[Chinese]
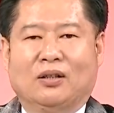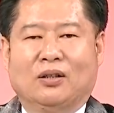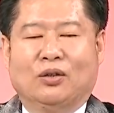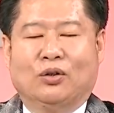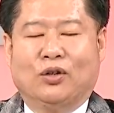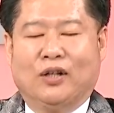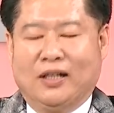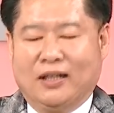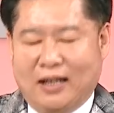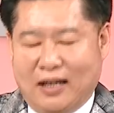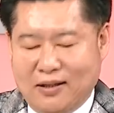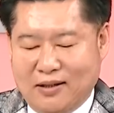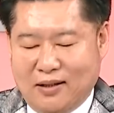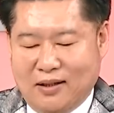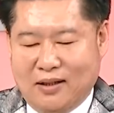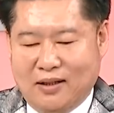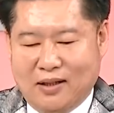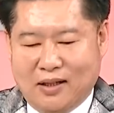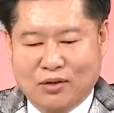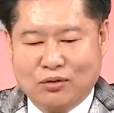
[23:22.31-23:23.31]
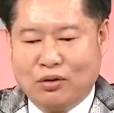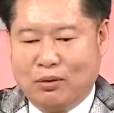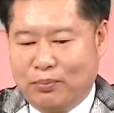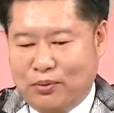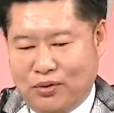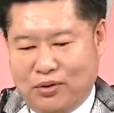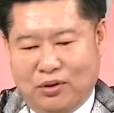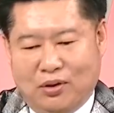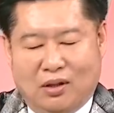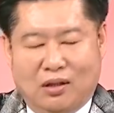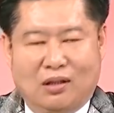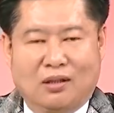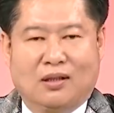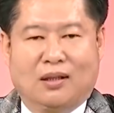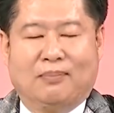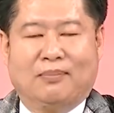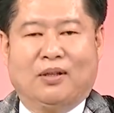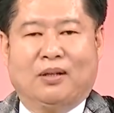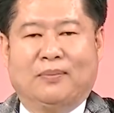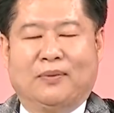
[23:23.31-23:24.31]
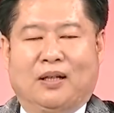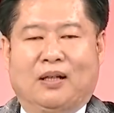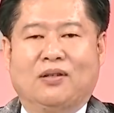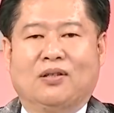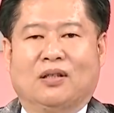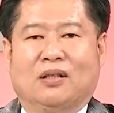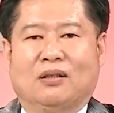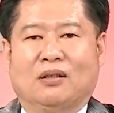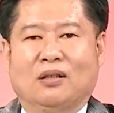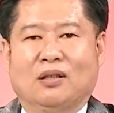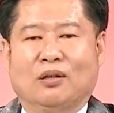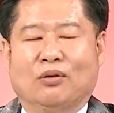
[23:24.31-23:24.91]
我很感谢你，但是我不需要你这样帮我们抬轿。